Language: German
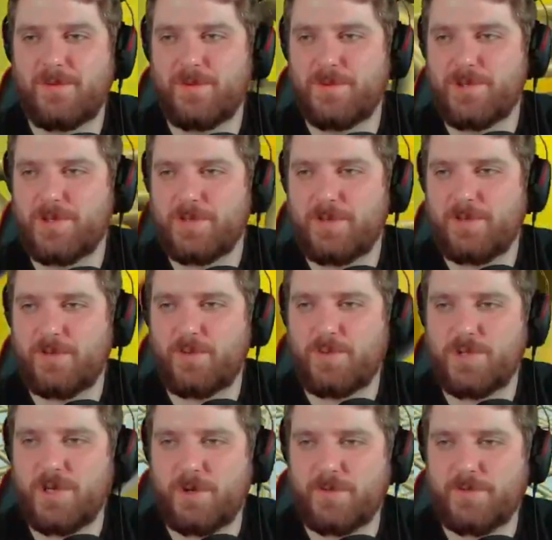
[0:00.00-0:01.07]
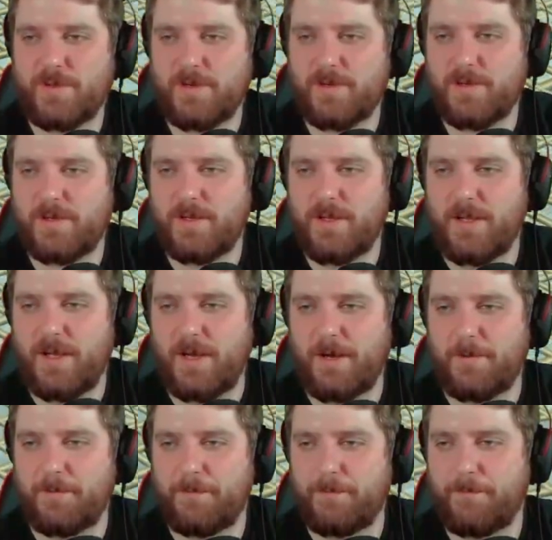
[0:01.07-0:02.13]
typische, die typische Aussage,
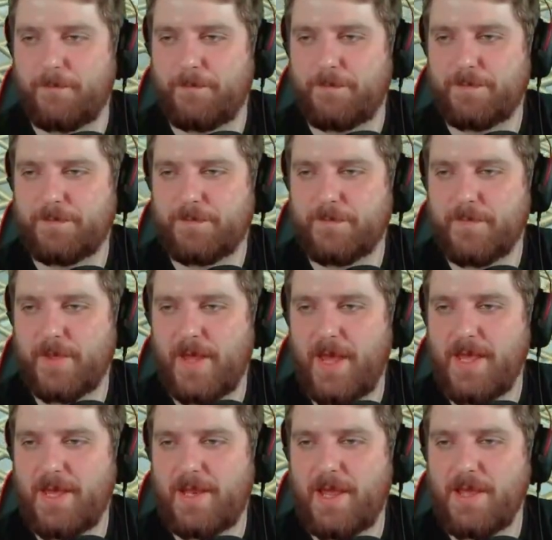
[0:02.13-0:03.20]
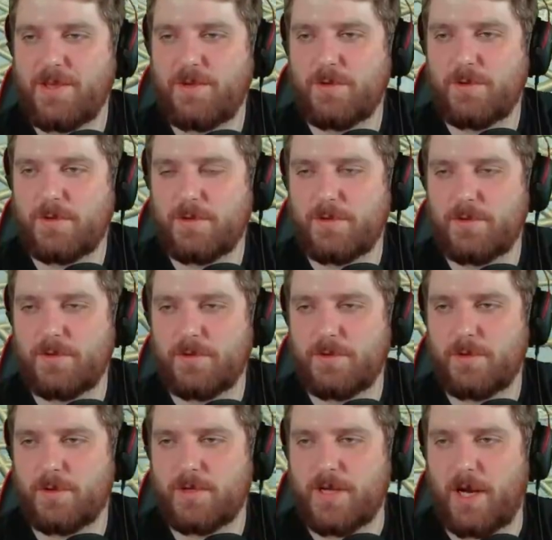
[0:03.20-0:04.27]
ähm, hey, I like your, your,
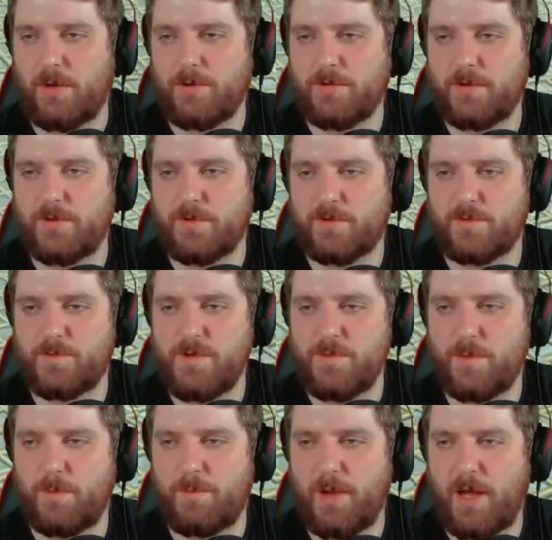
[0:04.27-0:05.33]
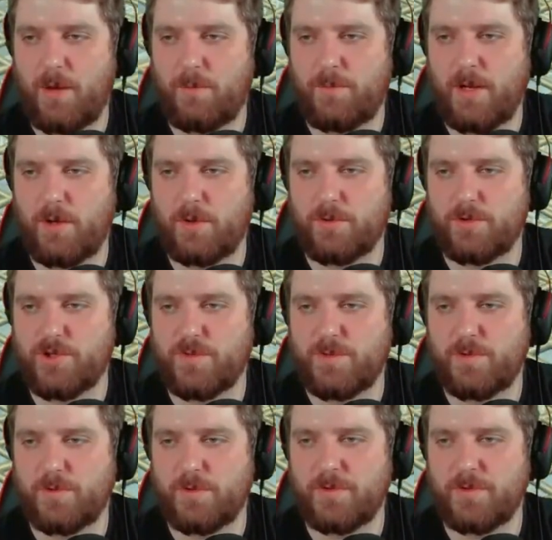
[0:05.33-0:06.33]
your account and your stream und bla und bla und schieß mich tot.